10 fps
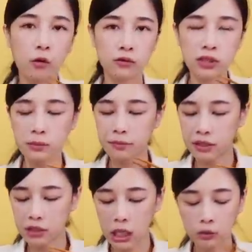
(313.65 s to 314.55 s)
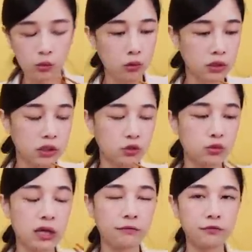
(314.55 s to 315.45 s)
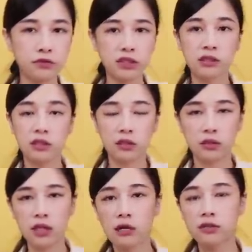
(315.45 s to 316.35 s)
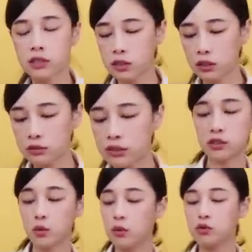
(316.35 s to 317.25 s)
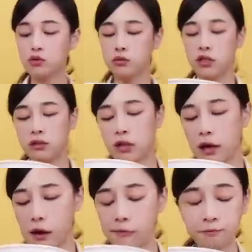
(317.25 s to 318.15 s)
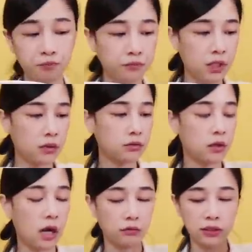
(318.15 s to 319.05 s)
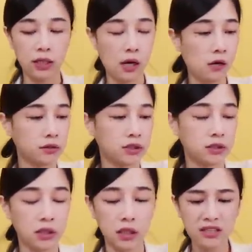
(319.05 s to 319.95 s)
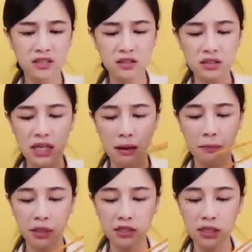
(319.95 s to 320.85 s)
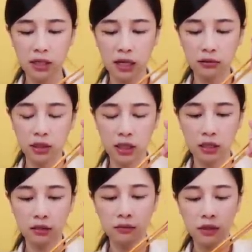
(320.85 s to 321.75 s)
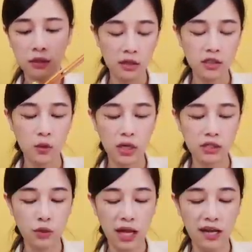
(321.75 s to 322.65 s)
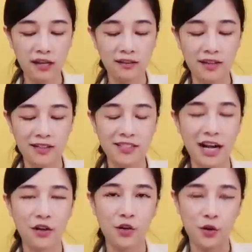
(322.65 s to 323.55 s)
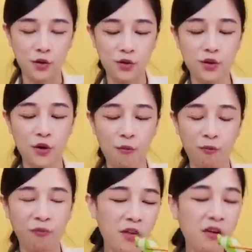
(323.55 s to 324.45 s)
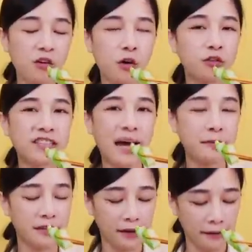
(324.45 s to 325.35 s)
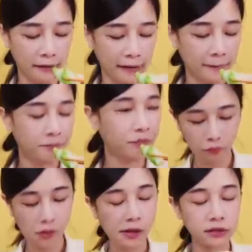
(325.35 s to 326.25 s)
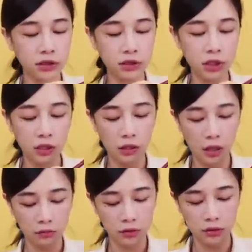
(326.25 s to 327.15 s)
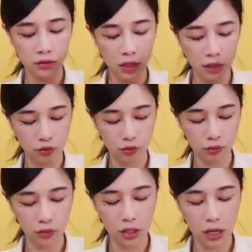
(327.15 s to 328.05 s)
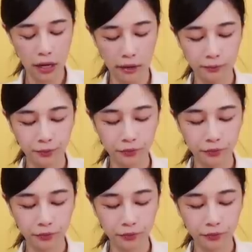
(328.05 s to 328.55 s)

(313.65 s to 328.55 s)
哦，这个便当如果是住在附近点得到这个，其实我会续点它。它肉好嫩，好好吃啊！它其实吃起来还蛮健康的哎，而且我很喜欢它淋那个酱油，有一种勾渣味也尴尬。这间很好吃哎，出乎意料。